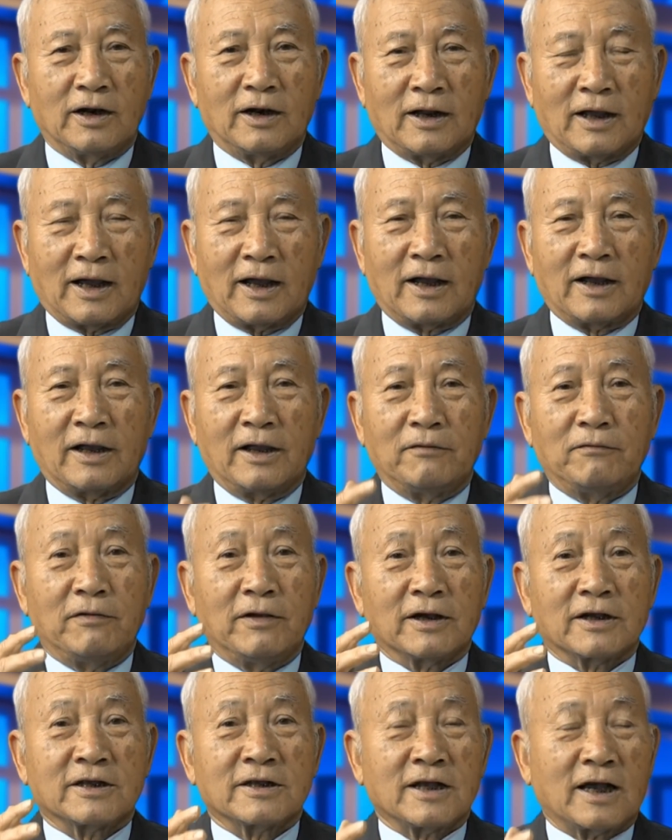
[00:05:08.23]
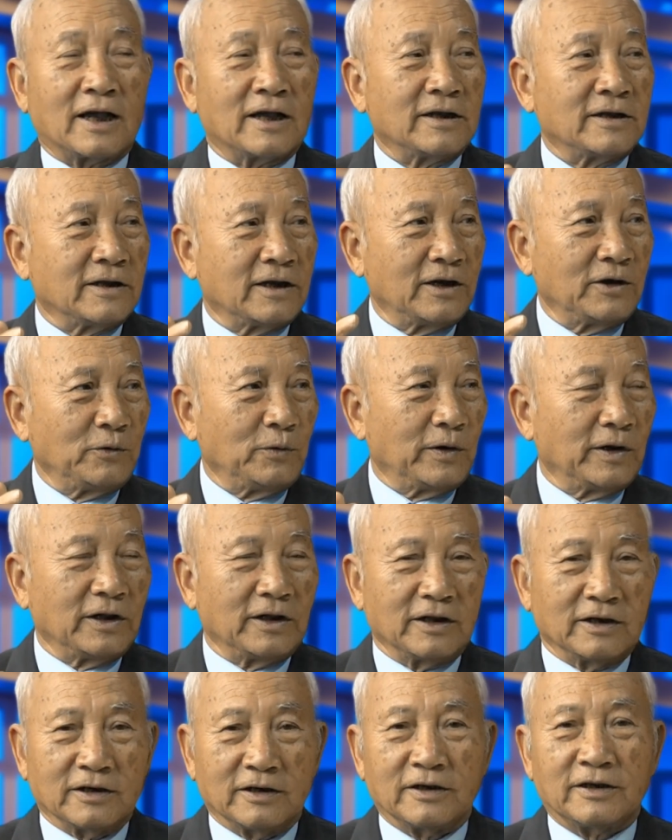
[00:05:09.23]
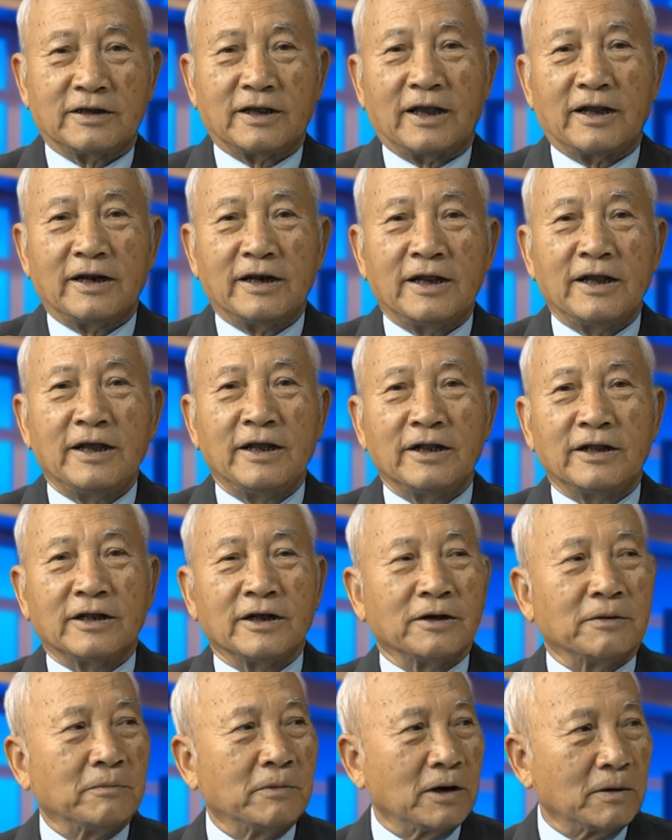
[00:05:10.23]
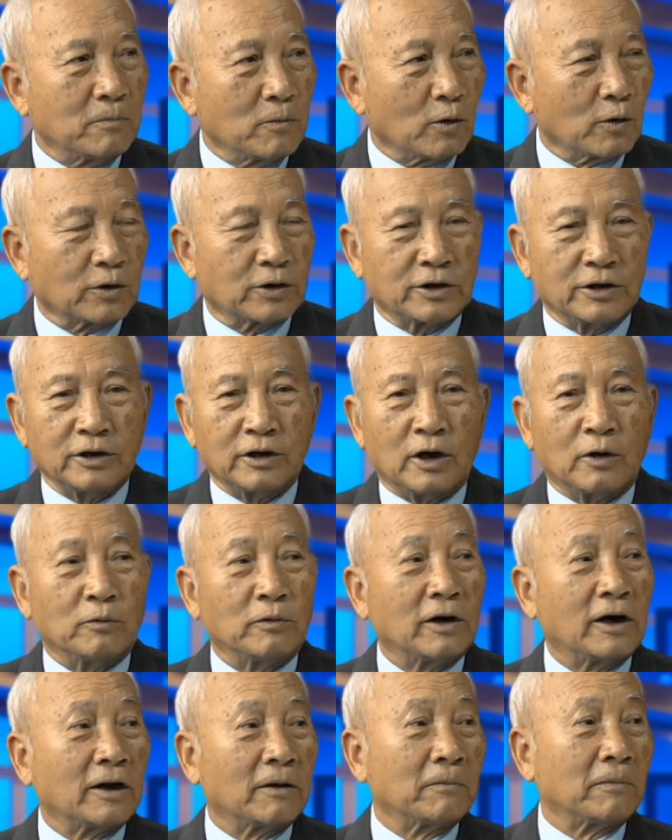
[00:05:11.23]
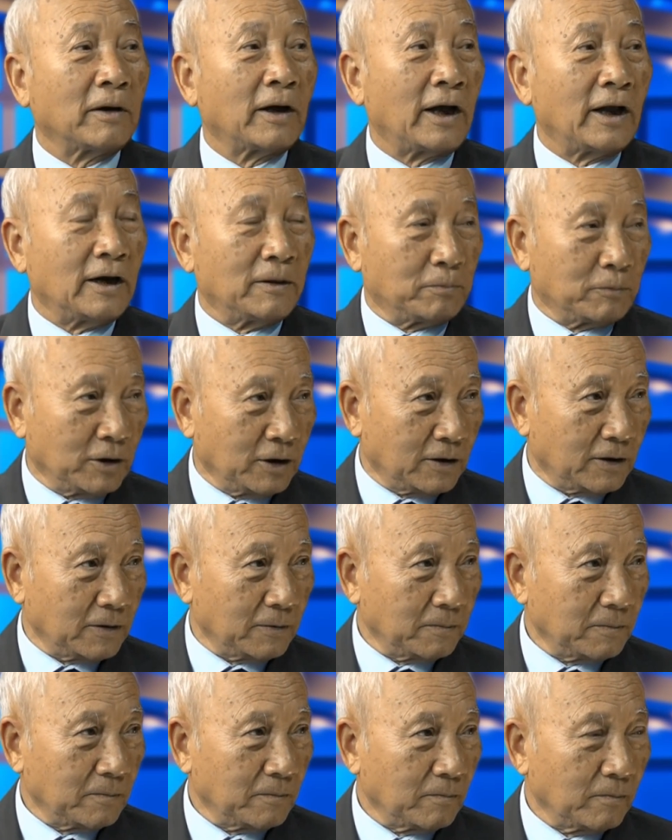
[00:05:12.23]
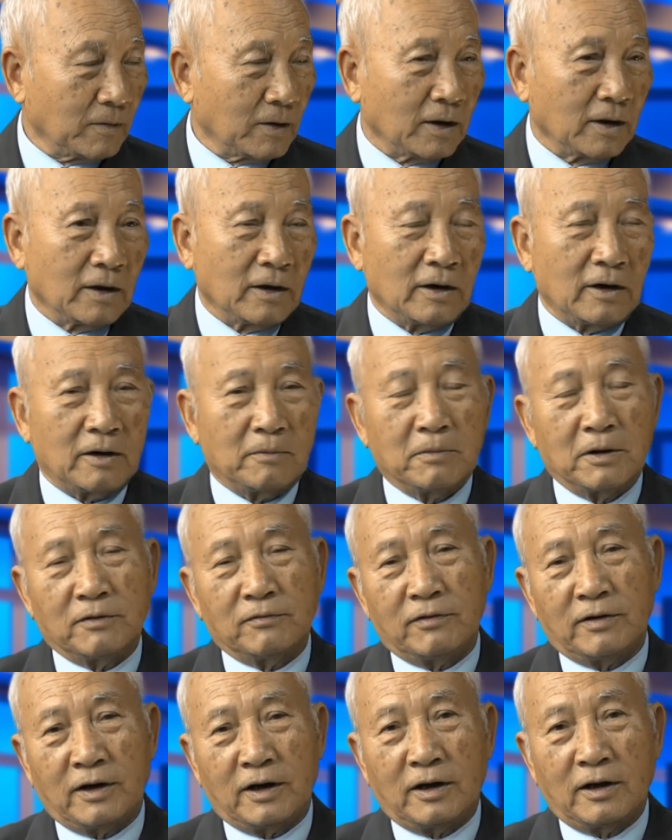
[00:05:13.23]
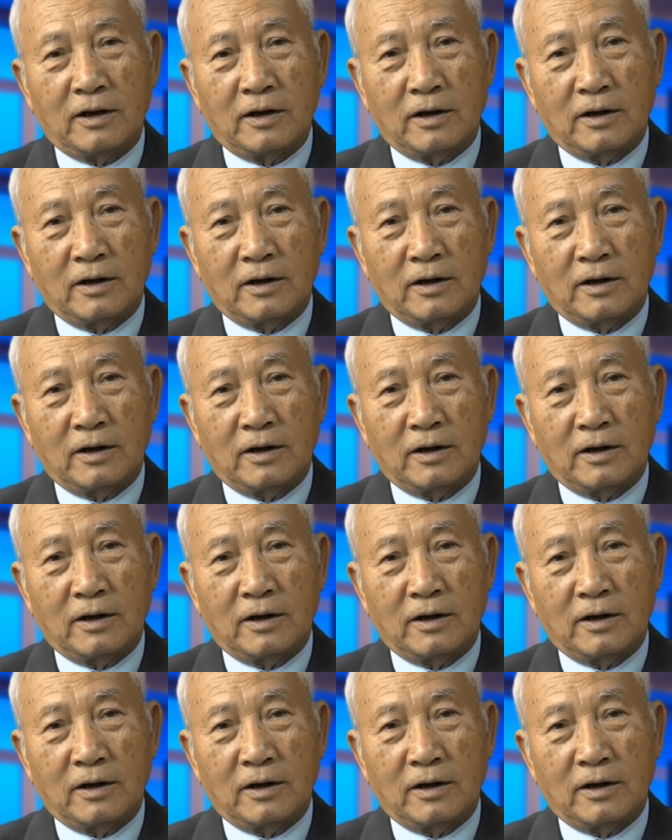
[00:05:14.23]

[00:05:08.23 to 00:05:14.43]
là cái việc giải giới nguyên tử sẽ đi từng bước một chứ à. không làm ngay lập tức à. là bởi vì